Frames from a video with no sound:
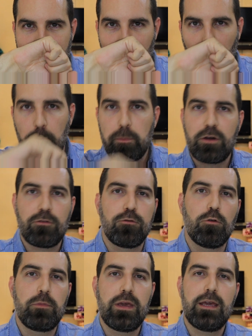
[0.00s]
Um
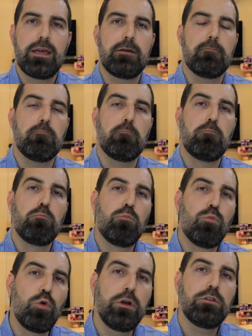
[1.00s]
perfume
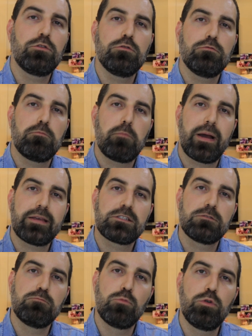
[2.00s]
muito,
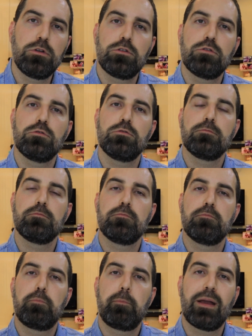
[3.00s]
mas muito
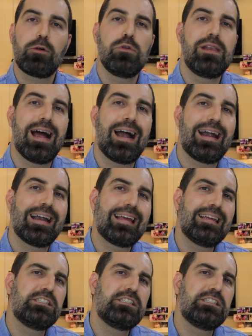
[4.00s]
peculiar e